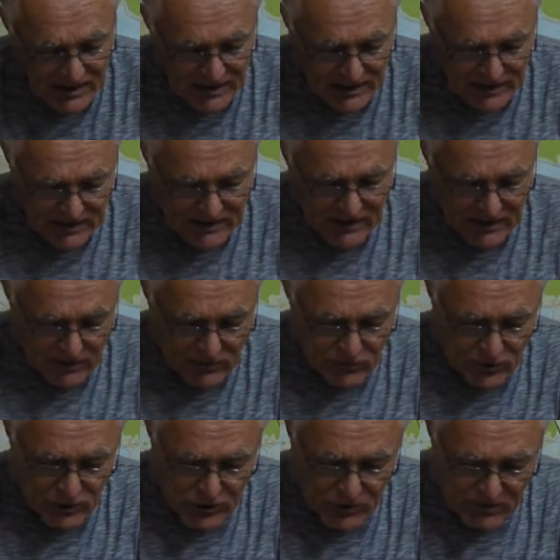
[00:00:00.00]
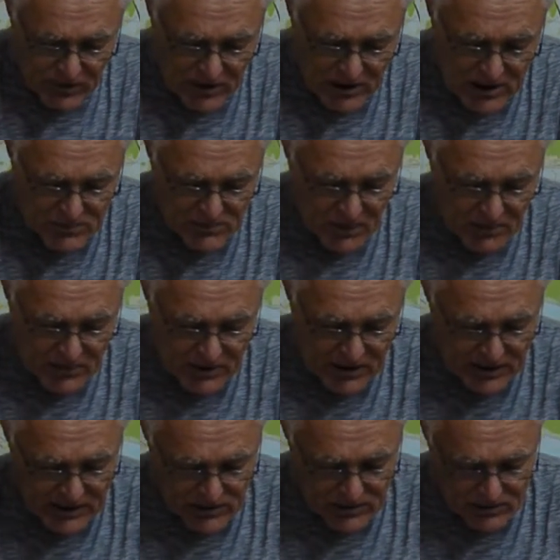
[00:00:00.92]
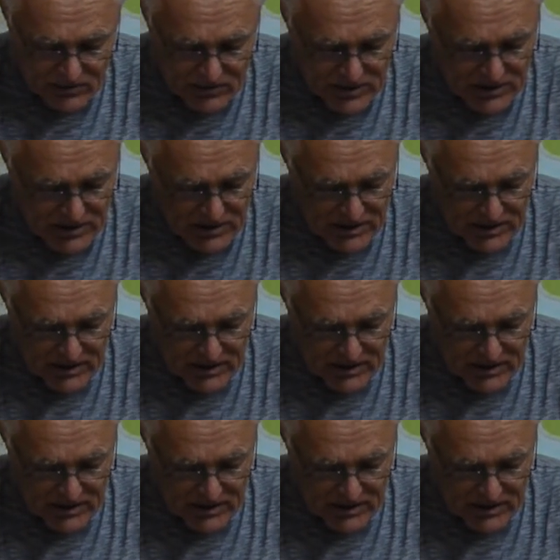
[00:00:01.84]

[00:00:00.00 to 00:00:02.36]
Для того, чтобы экспроприировать все